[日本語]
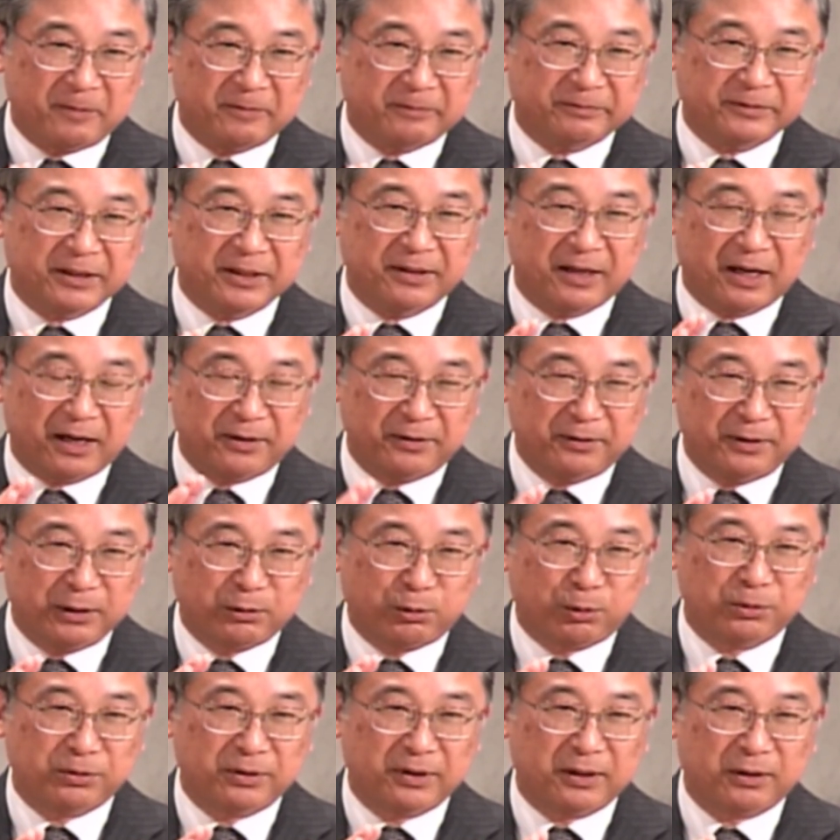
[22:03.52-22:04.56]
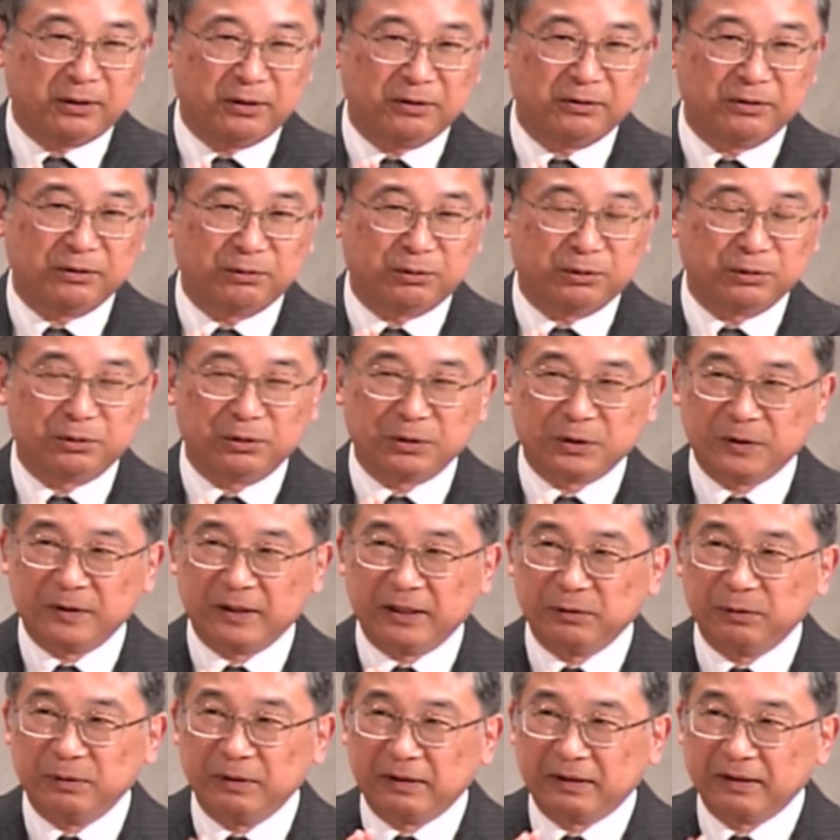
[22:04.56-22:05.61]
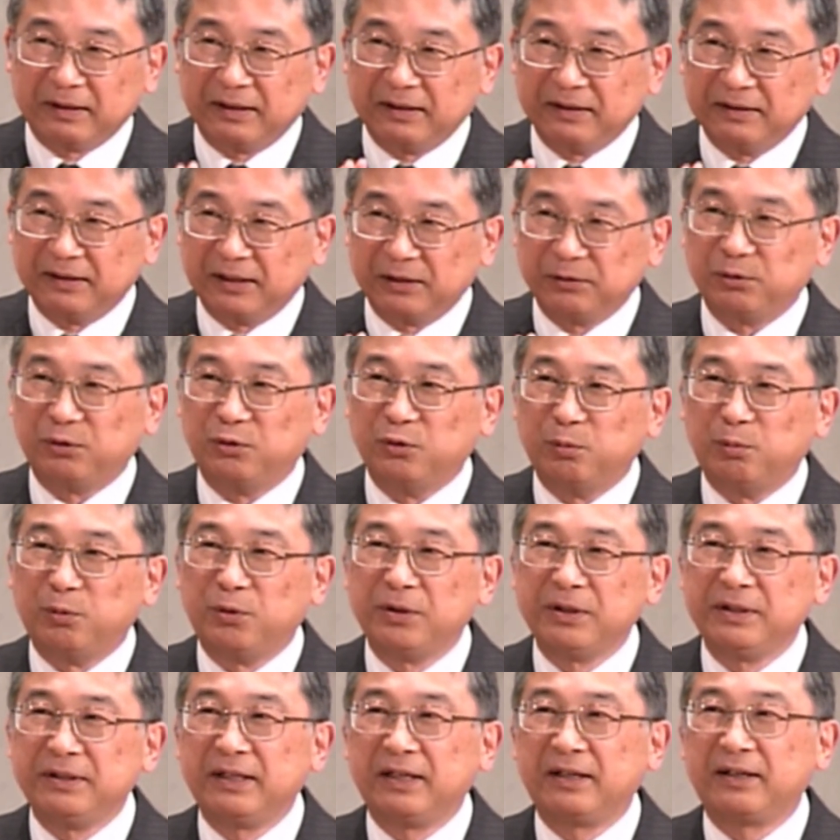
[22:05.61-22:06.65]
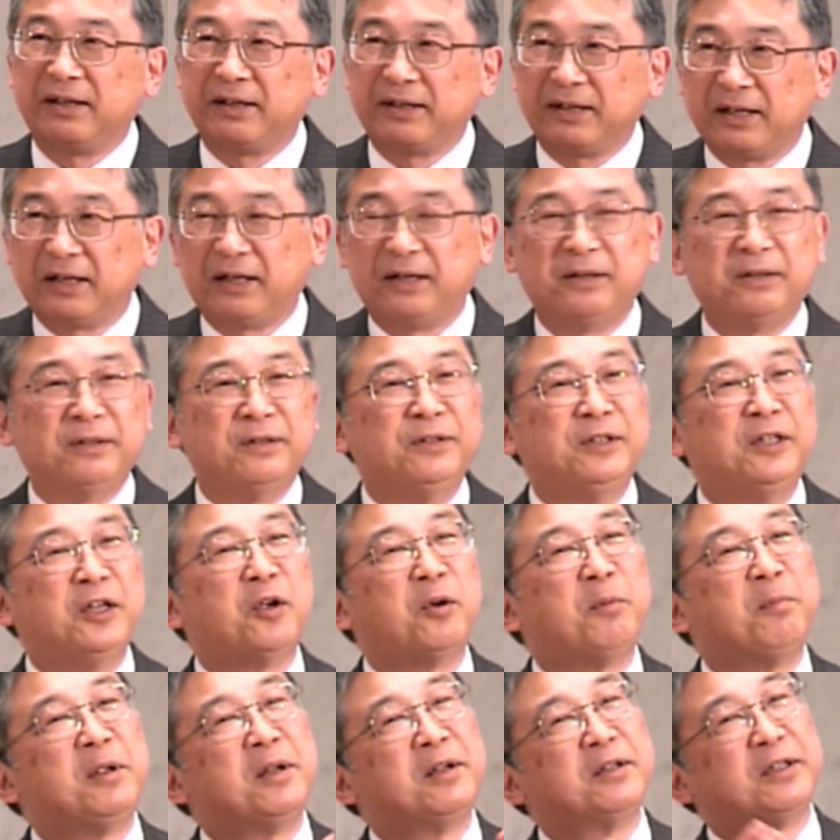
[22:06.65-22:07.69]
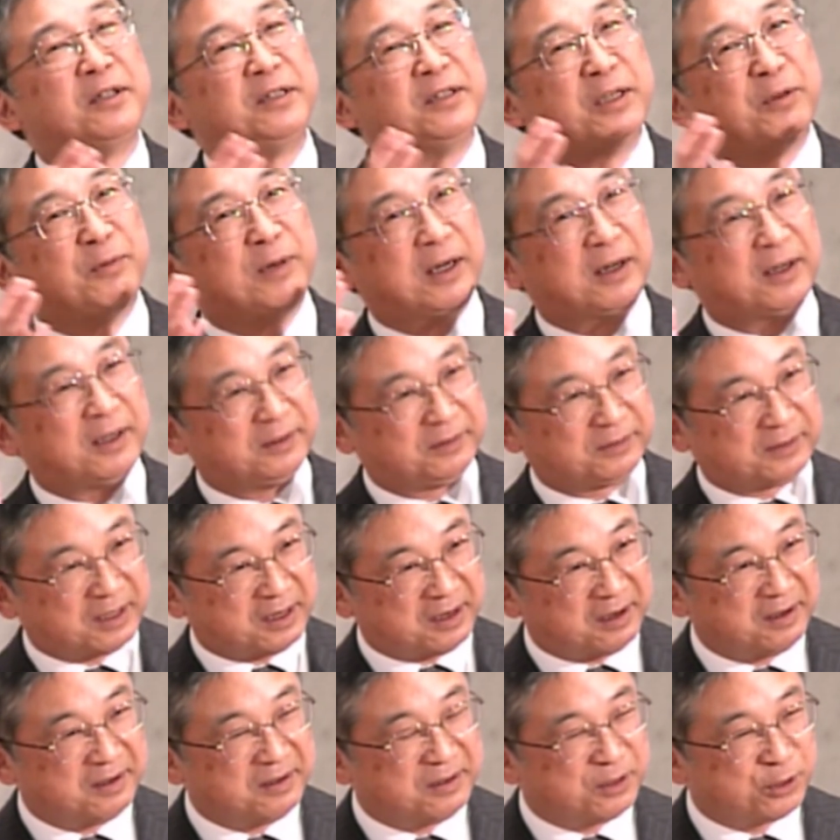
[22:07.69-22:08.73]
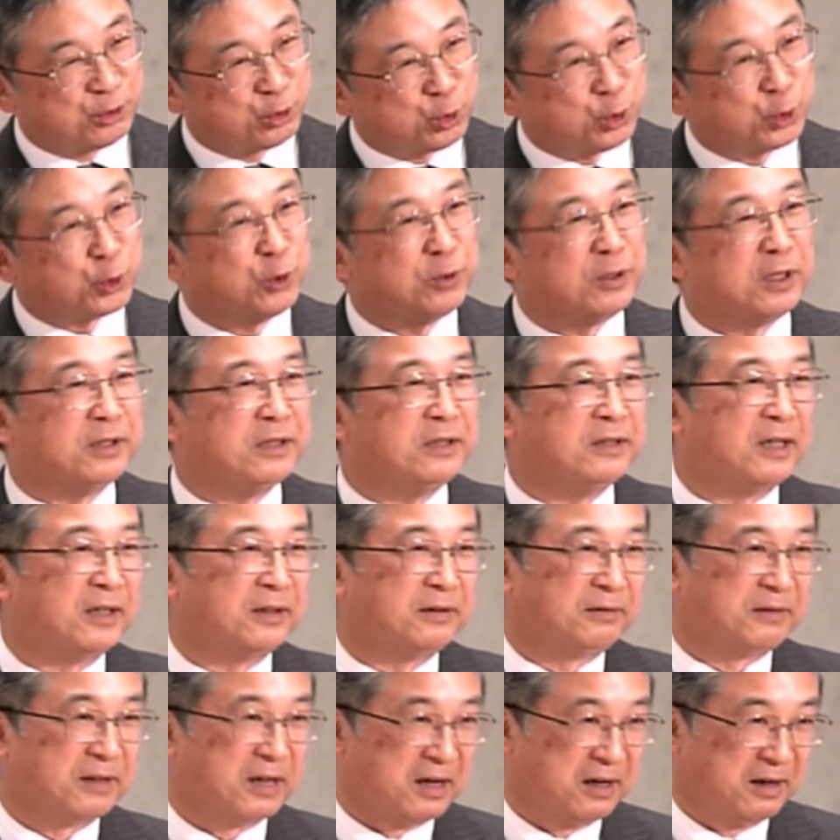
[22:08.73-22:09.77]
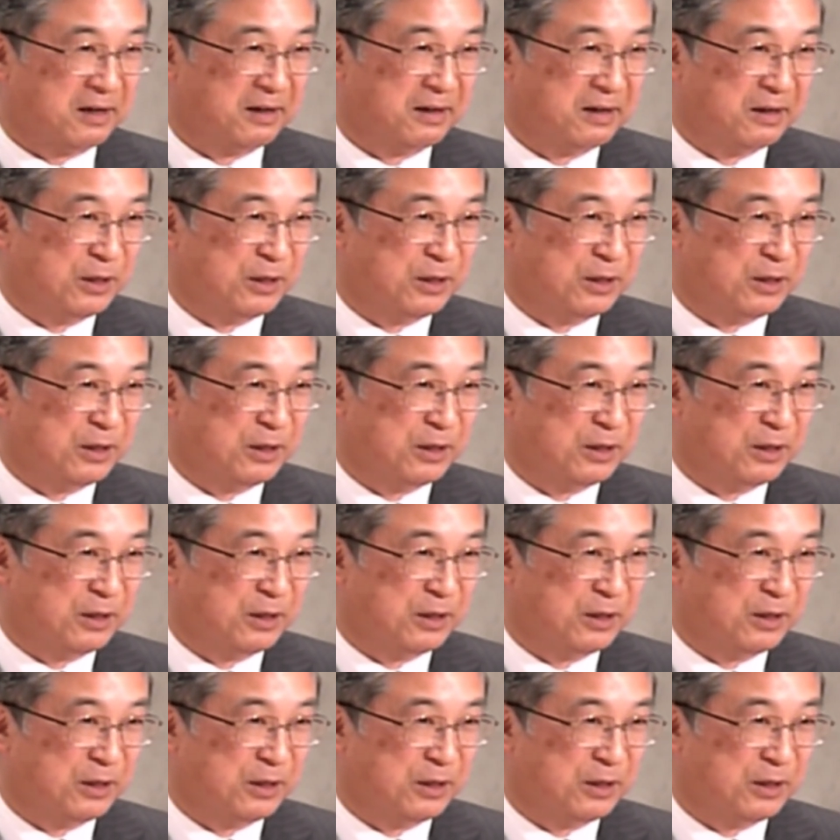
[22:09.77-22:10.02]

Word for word: でなんでこんなことしないといけないんだと思いながらでの皆さんで分かったコロナになった